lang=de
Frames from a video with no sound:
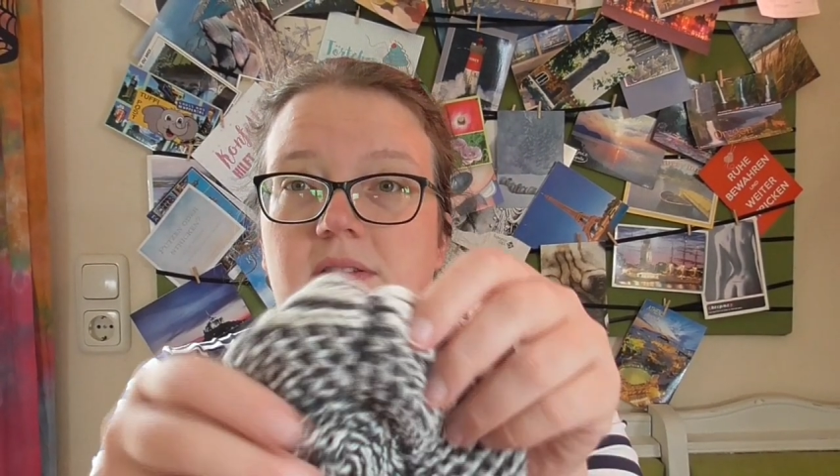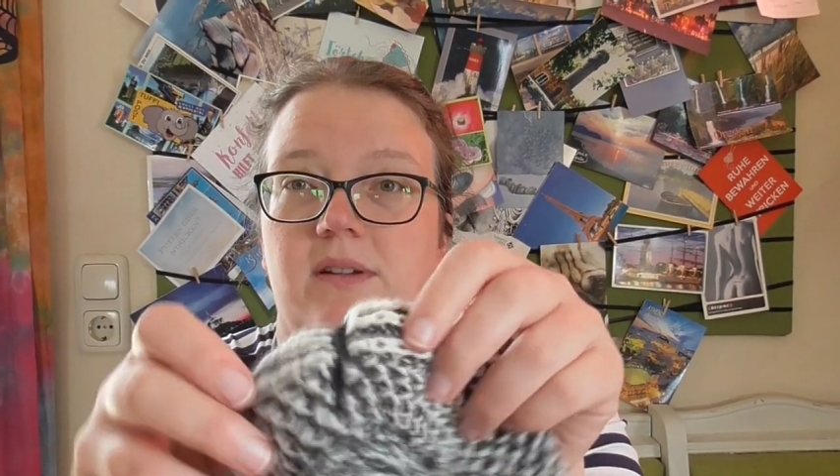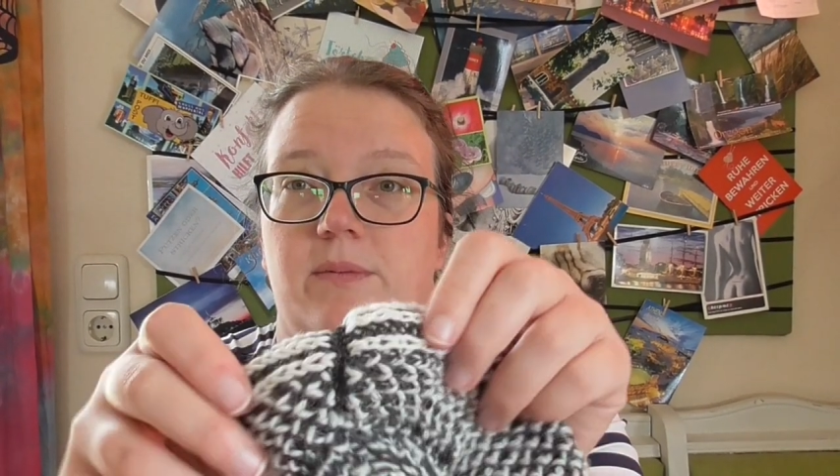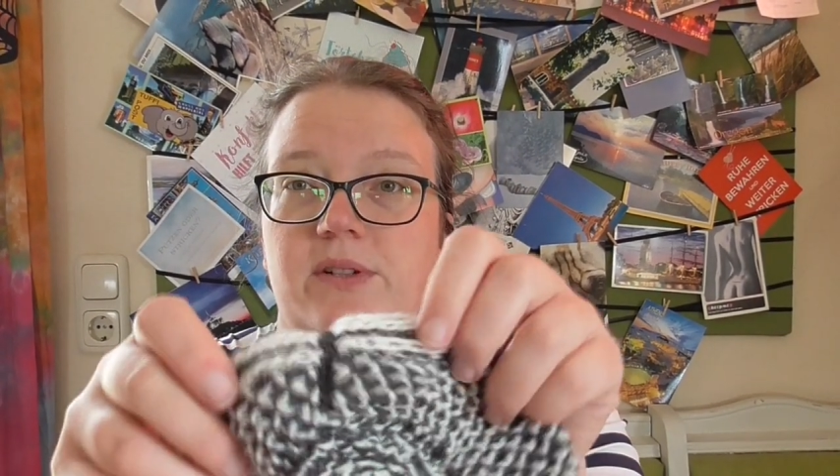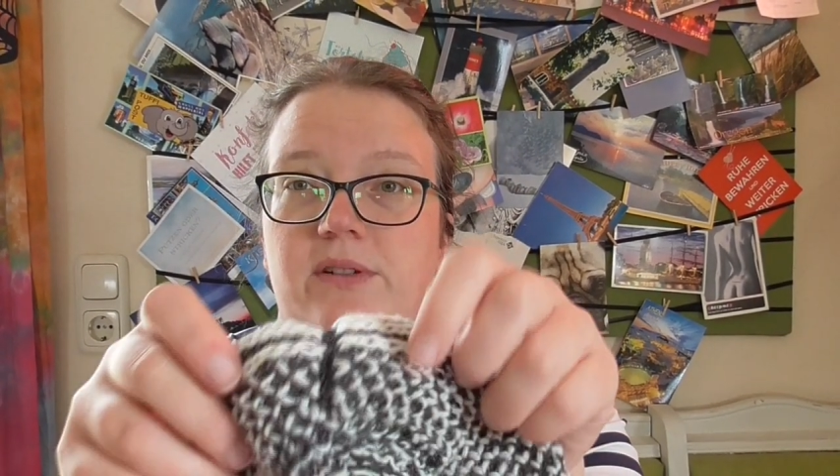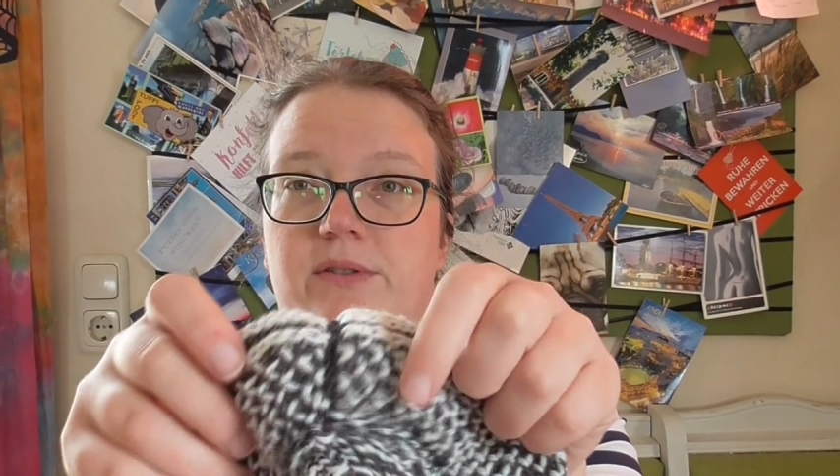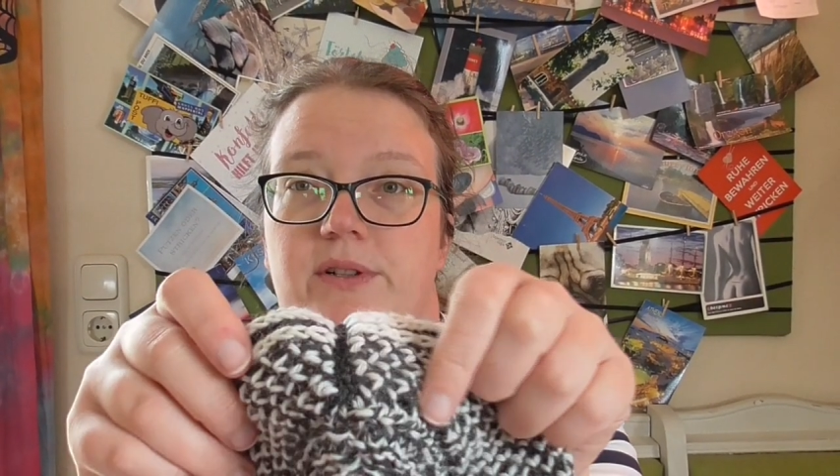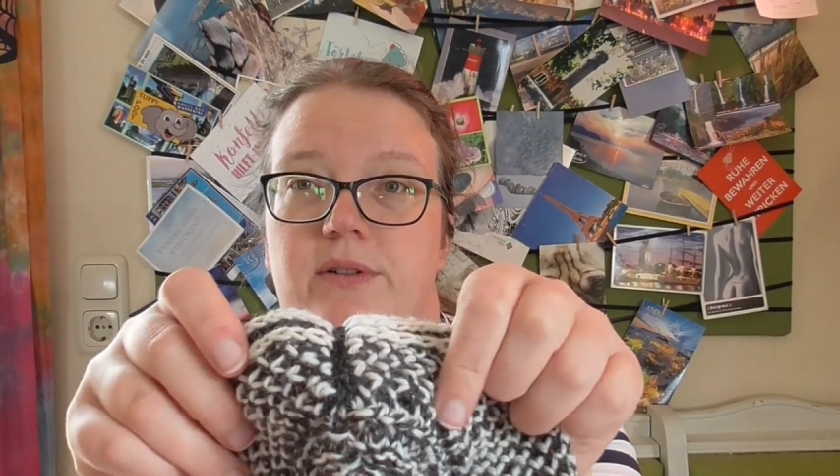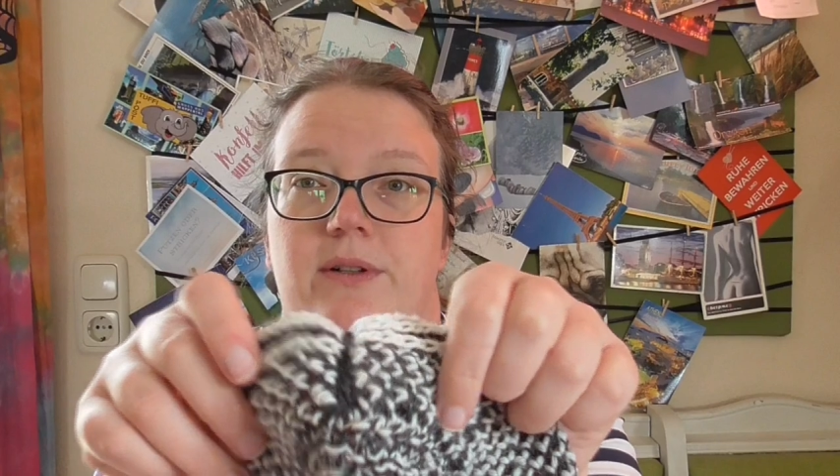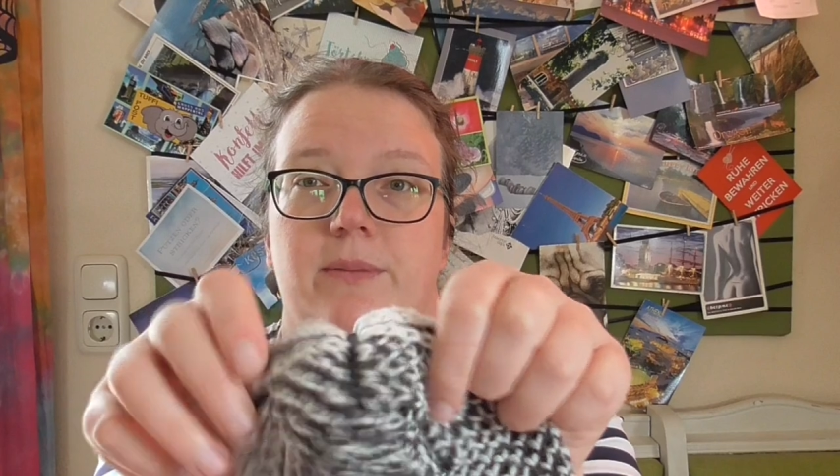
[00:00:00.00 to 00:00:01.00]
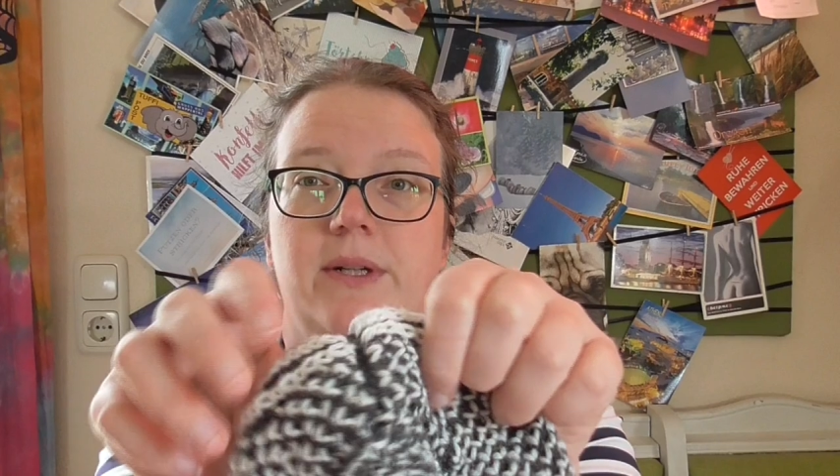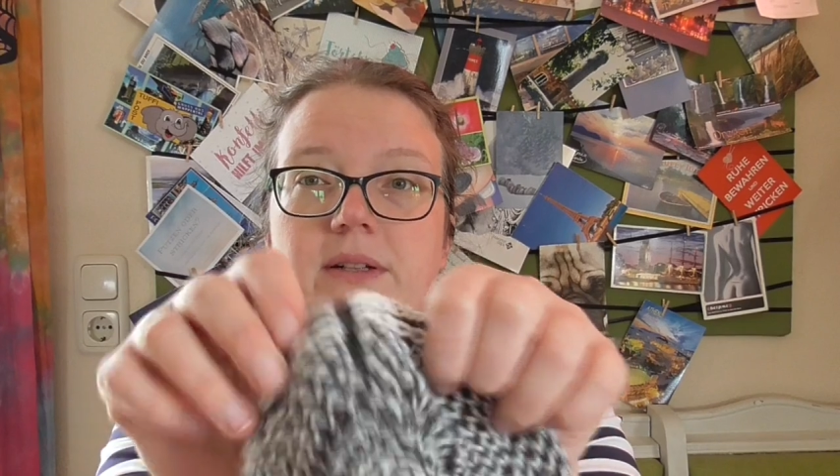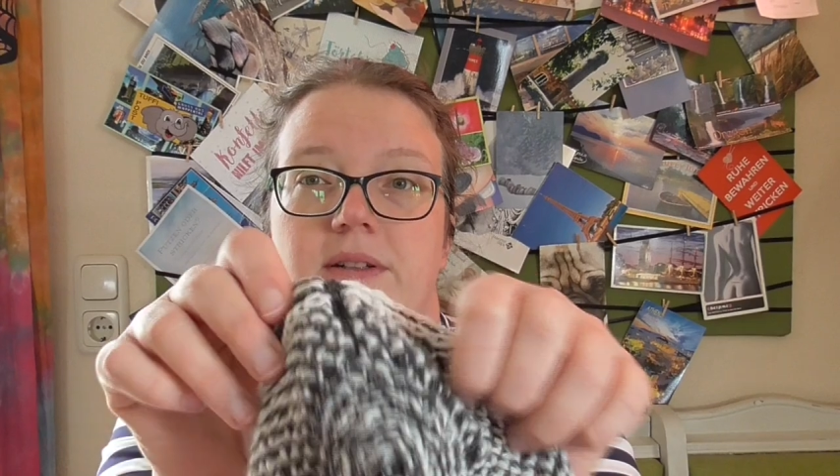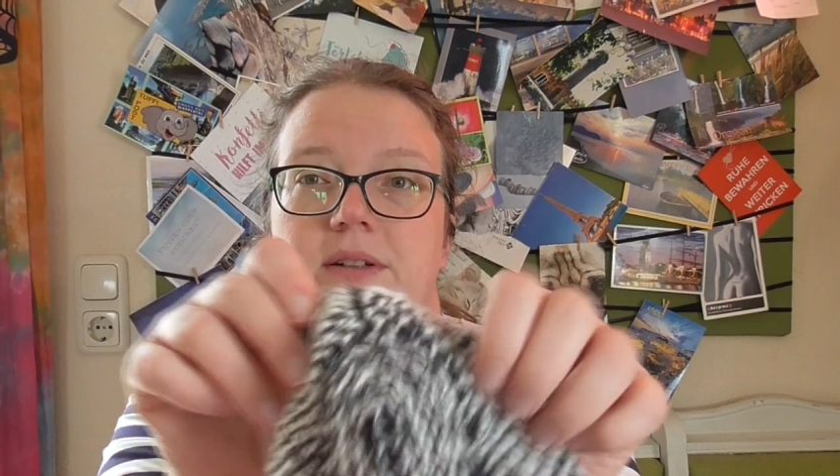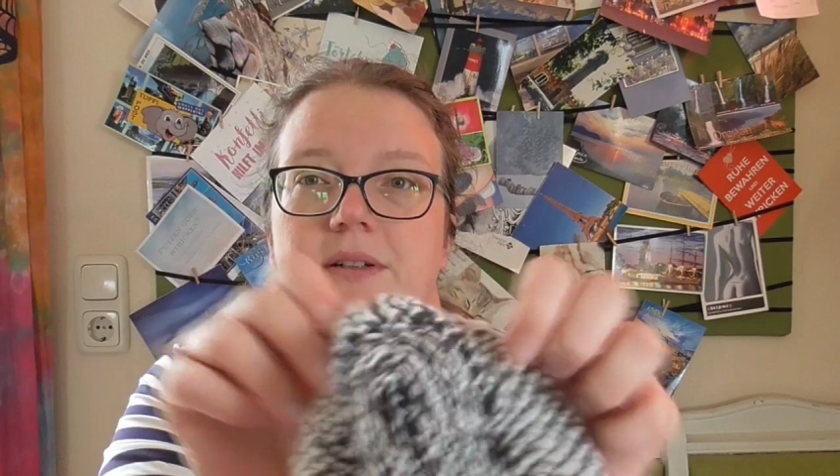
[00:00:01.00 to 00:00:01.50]
das habe ich natürlich auch
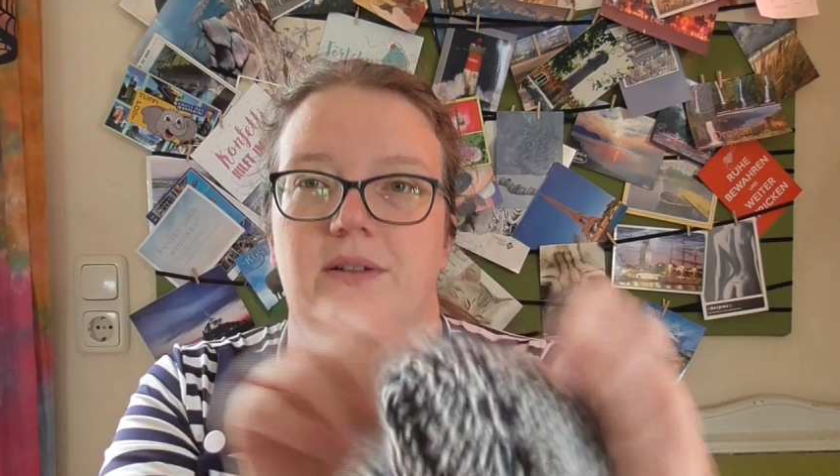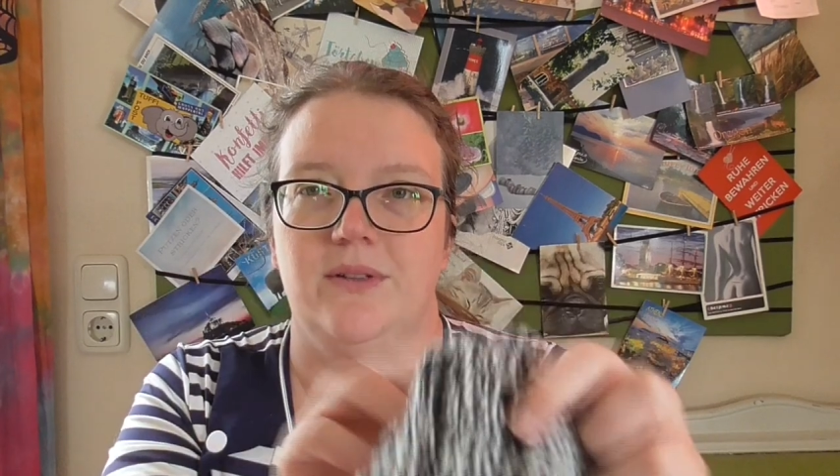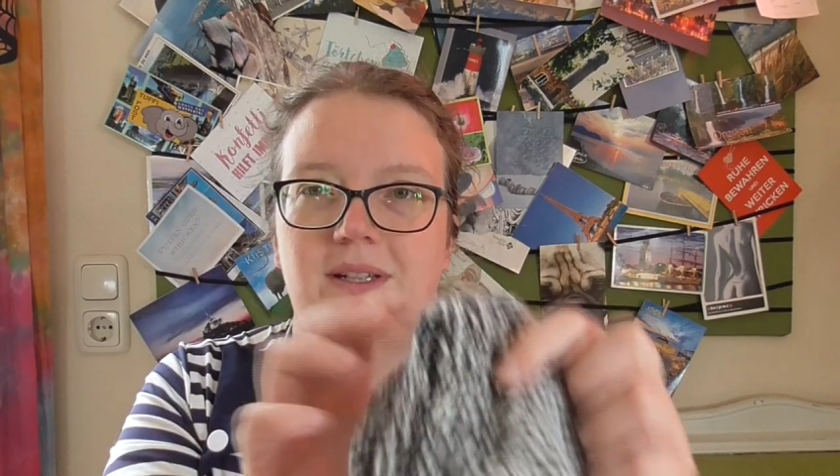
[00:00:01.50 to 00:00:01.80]
gemacht.